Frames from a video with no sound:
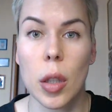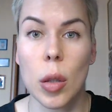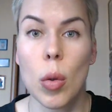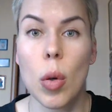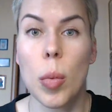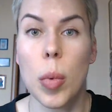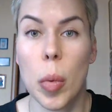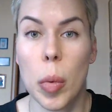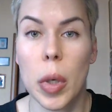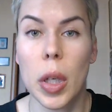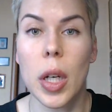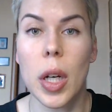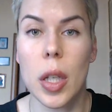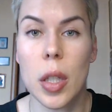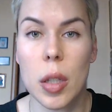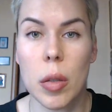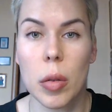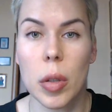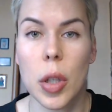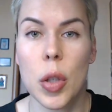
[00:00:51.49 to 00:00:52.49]
до
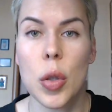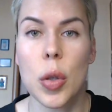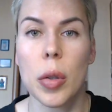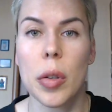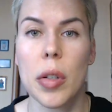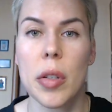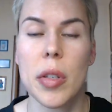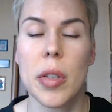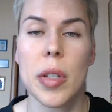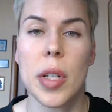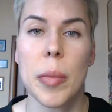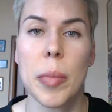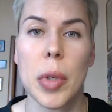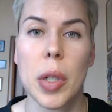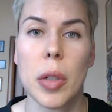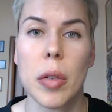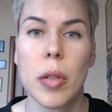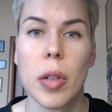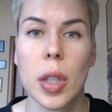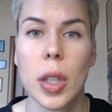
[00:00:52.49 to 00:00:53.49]
публикации вот отчетности за
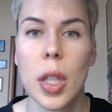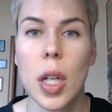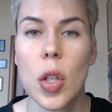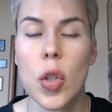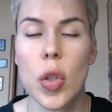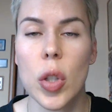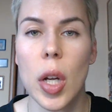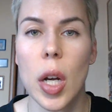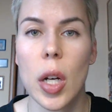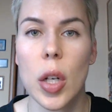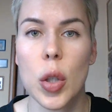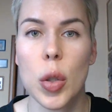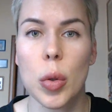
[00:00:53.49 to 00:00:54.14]
первый квартал ждали,